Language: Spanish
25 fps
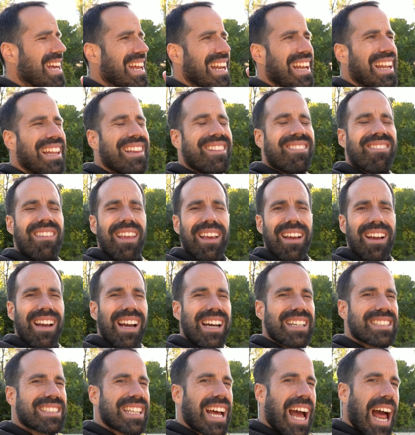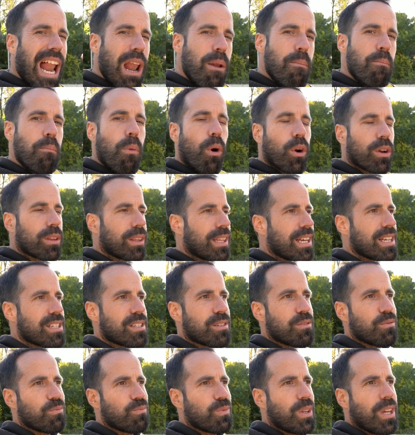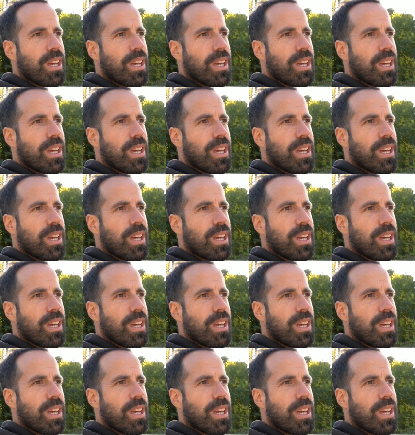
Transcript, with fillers: lentejas, almortas